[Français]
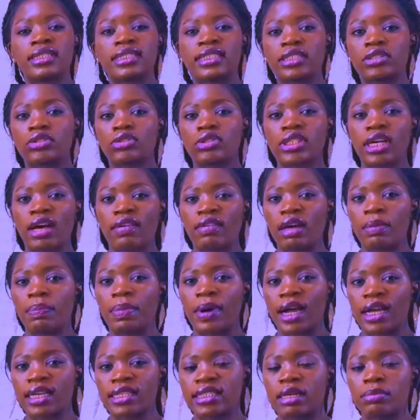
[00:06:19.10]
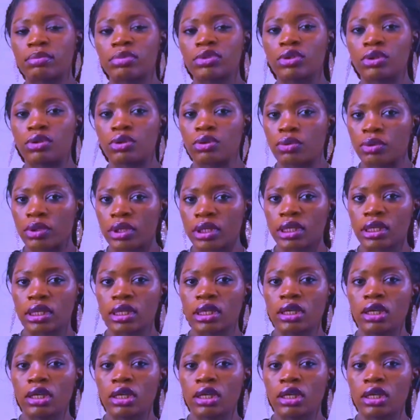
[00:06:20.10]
Si tu travailles par exemple de nuit,